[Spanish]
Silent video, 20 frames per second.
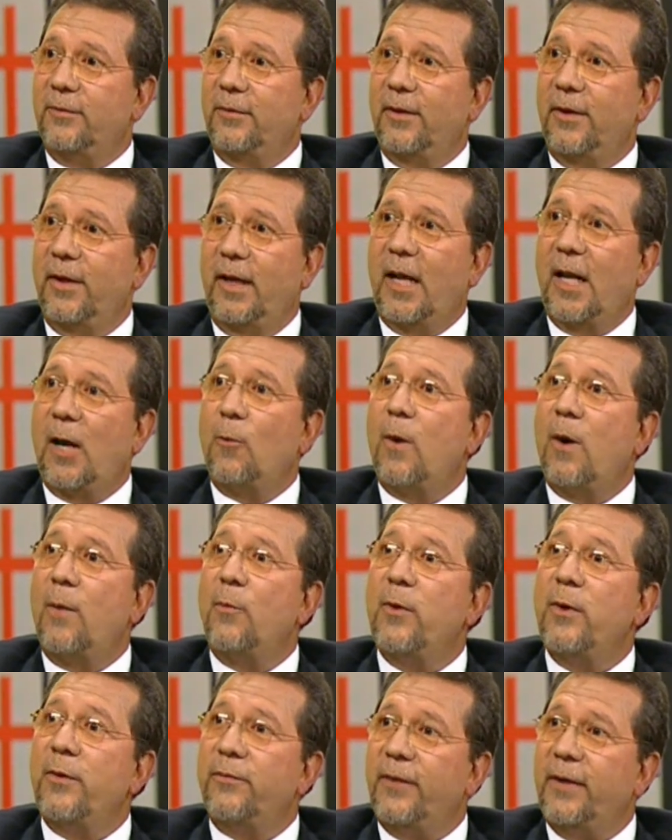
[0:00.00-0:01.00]
el agua
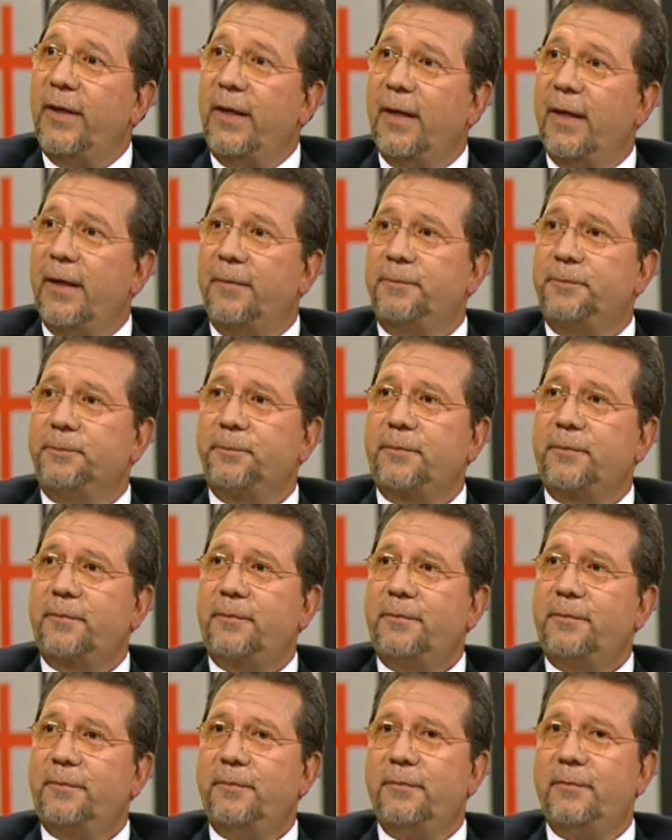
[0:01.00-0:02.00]
muy fría.
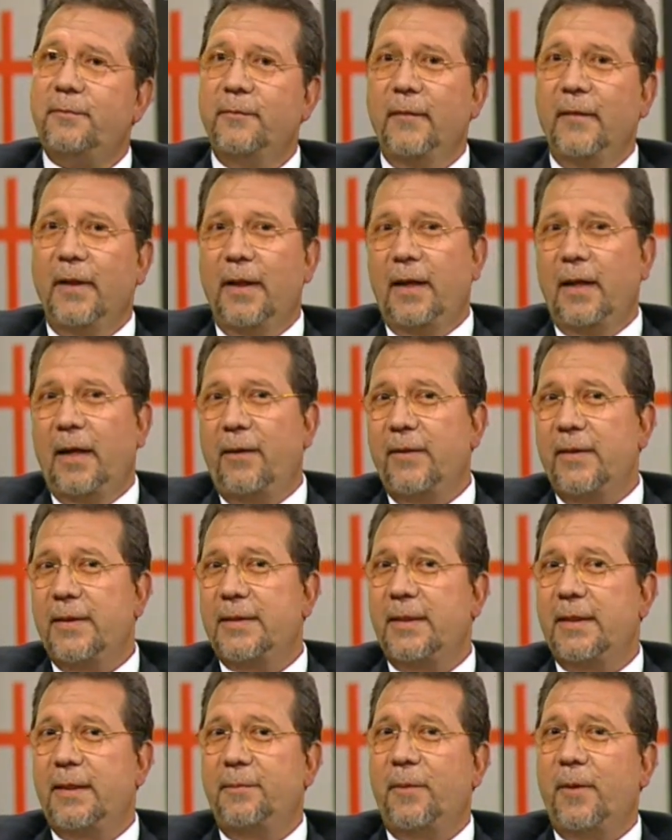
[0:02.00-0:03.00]
Exactamente. A
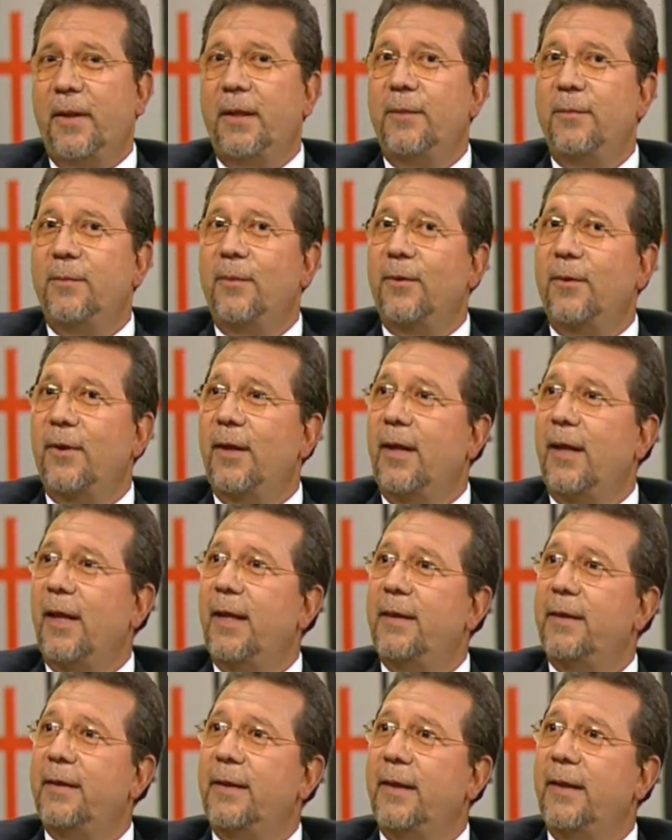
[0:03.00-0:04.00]
veces pedimos que la
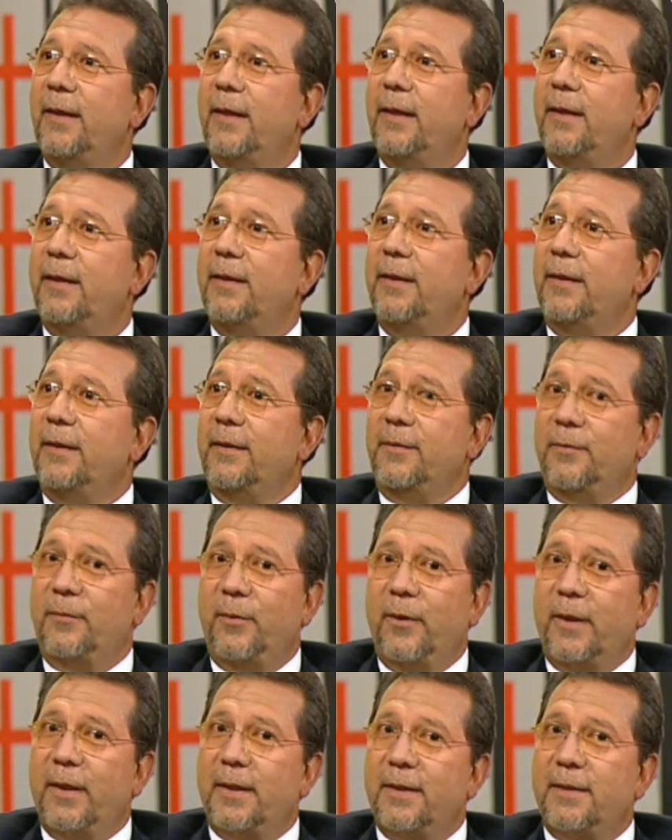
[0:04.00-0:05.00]
gente
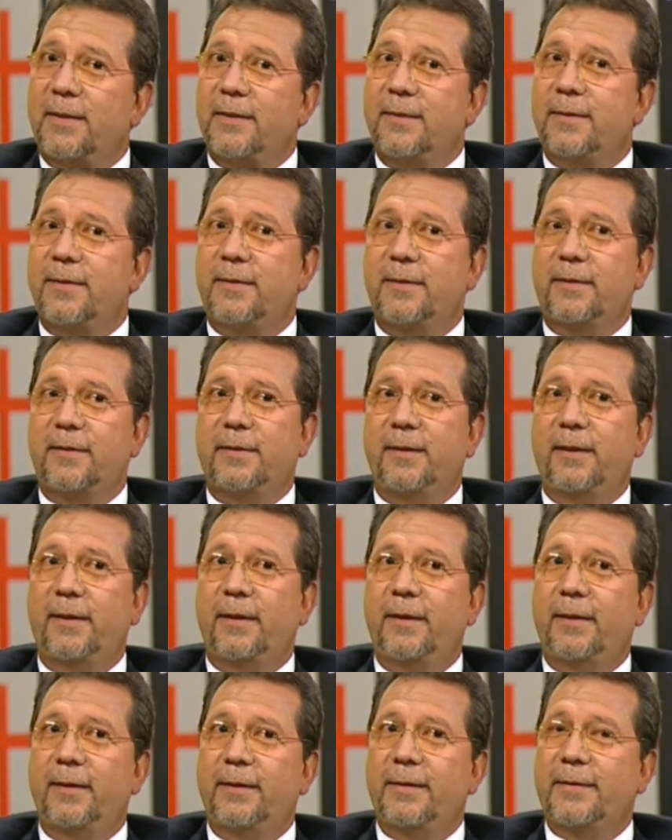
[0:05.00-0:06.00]
pues
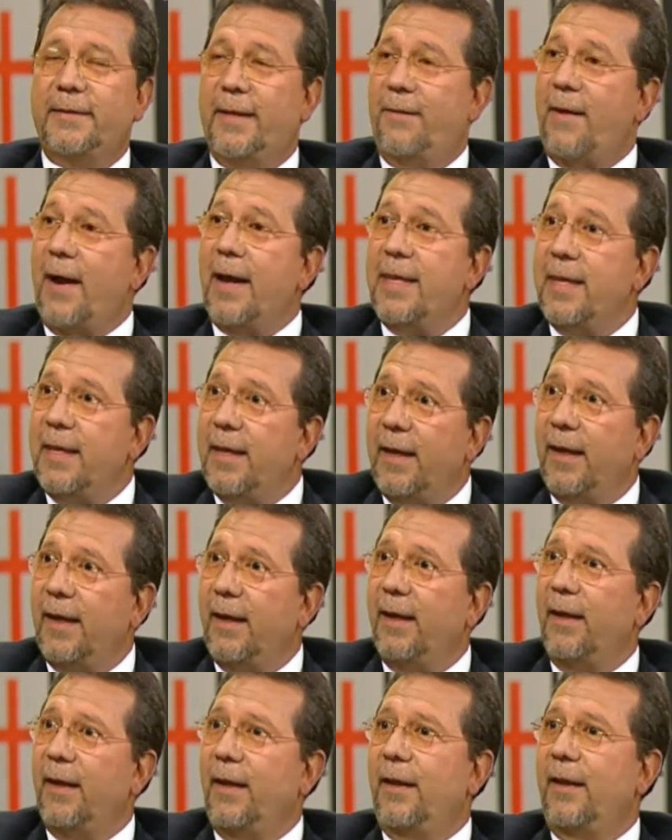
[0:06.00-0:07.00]
eh, se bañe
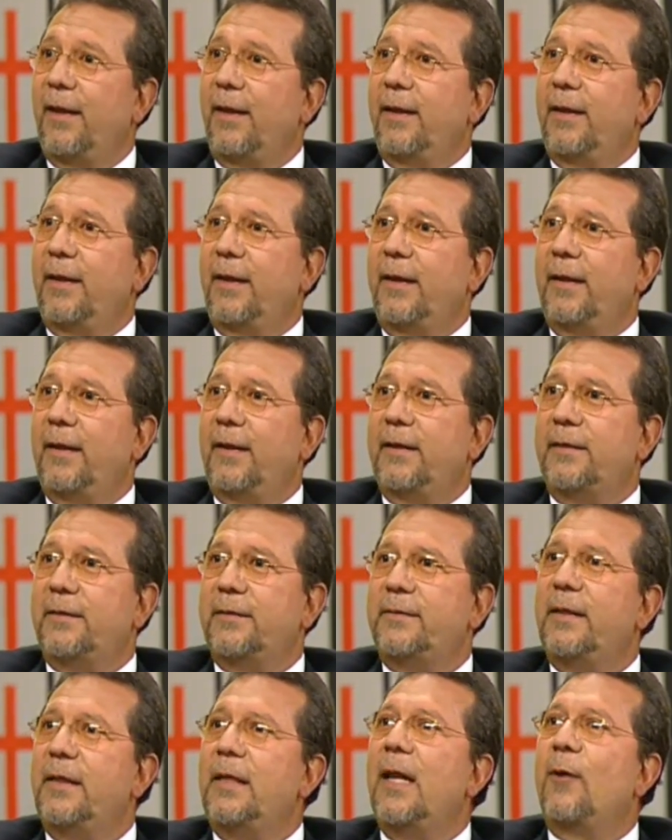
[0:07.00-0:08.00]
eh,
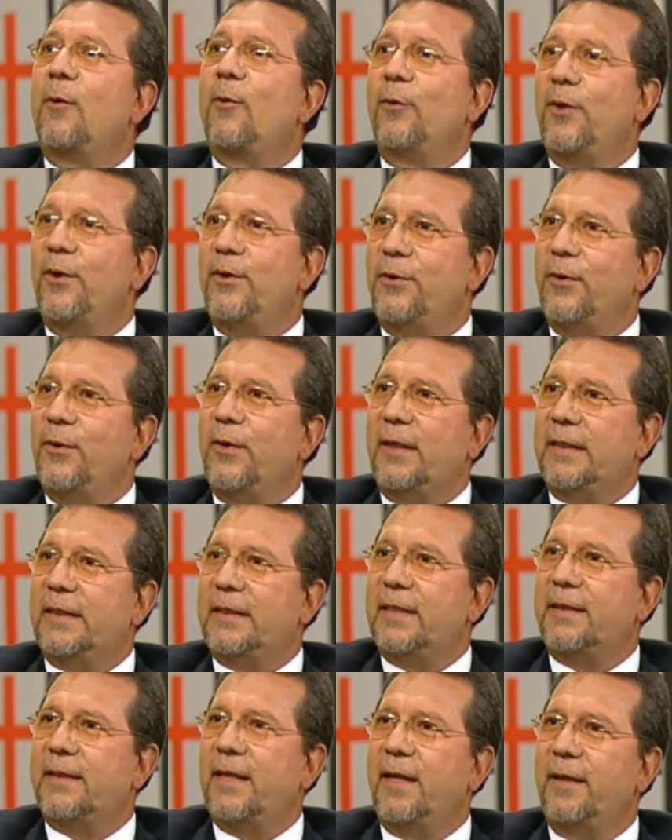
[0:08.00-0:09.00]
sin las condiciones
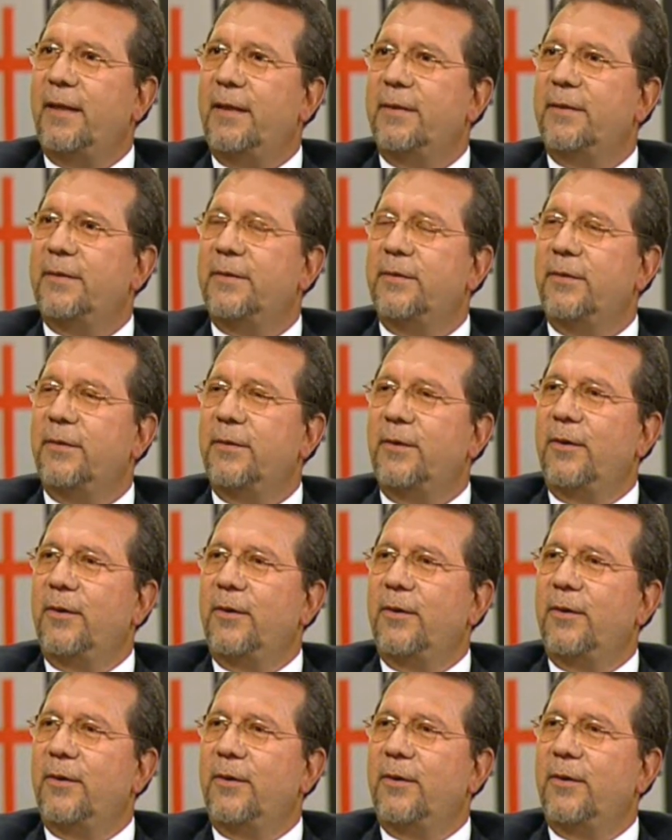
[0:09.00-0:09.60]
necesarias.